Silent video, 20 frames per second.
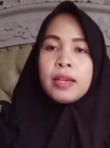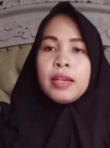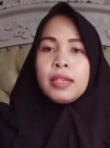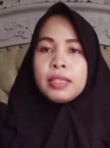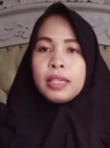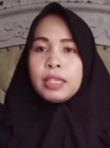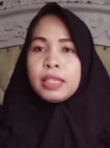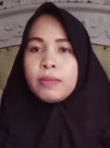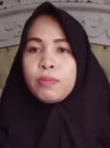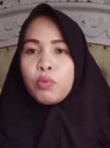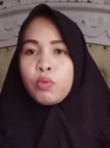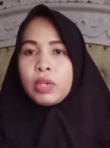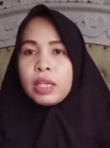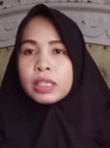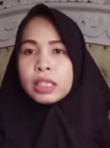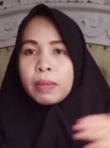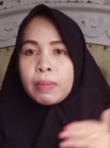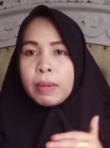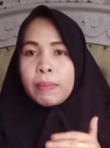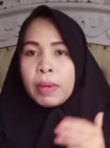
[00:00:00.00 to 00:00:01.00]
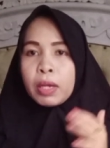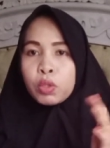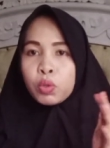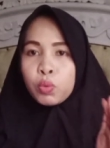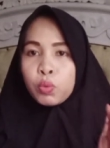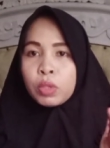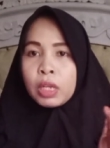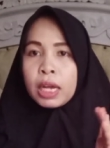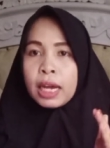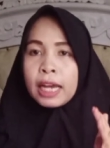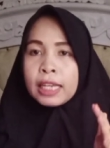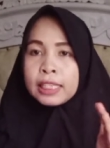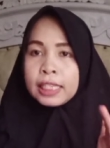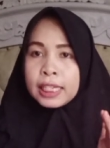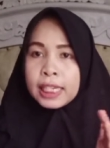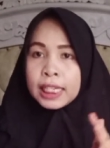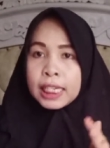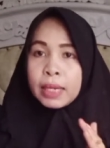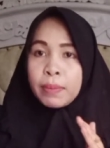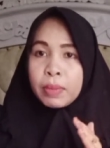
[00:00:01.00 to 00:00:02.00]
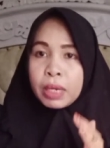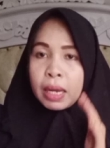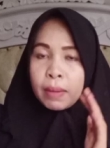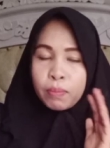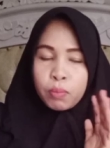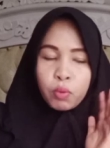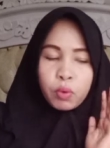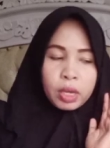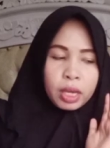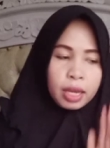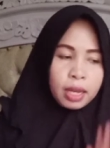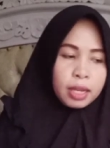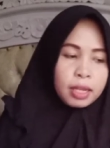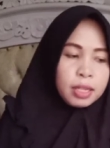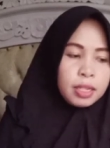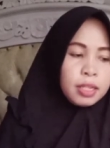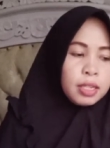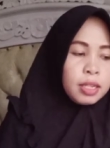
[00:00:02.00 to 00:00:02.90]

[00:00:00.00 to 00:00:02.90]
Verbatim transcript: jadi Bunda sama Pak Su udah ngajarin dia menabung ya